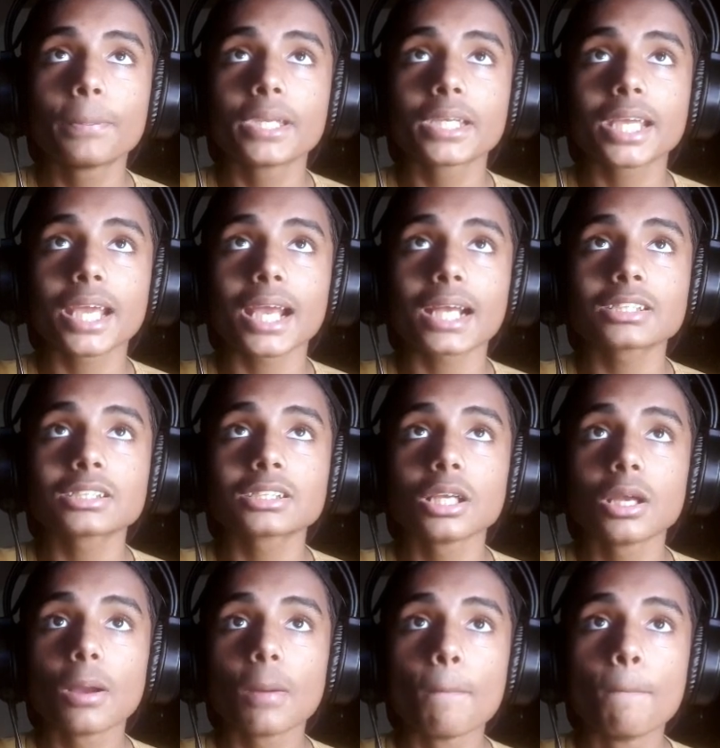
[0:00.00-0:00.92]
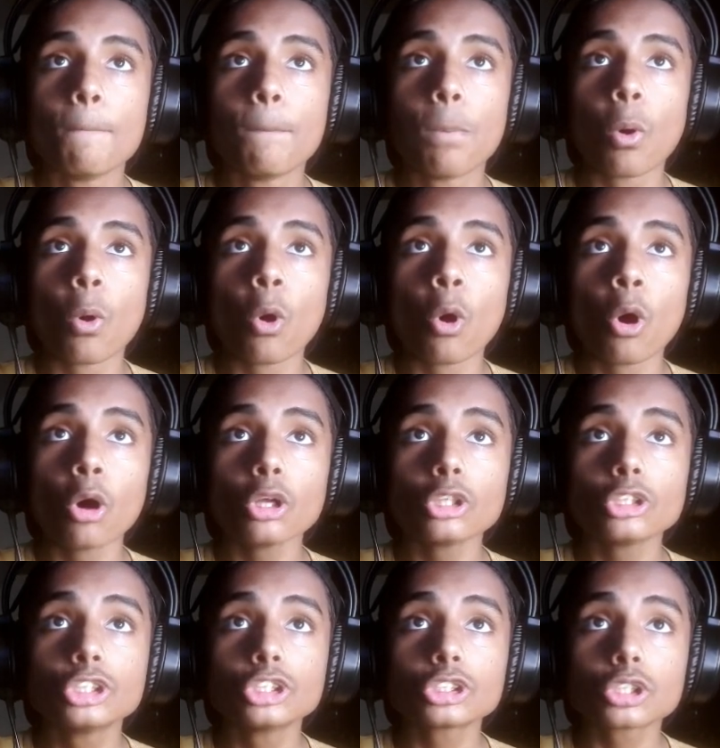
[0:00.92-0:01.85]
पिकेक्स पो
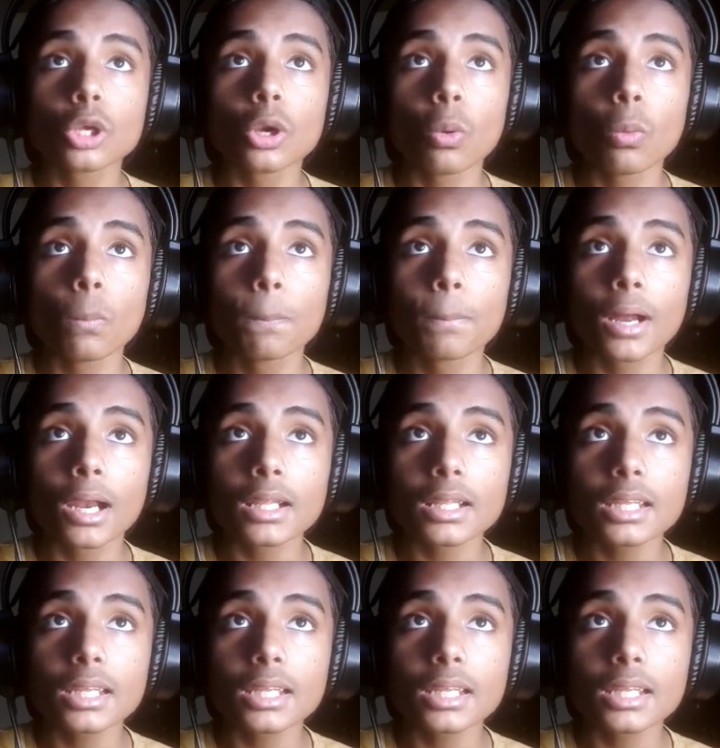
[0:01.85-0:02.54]
जिसके ऊपर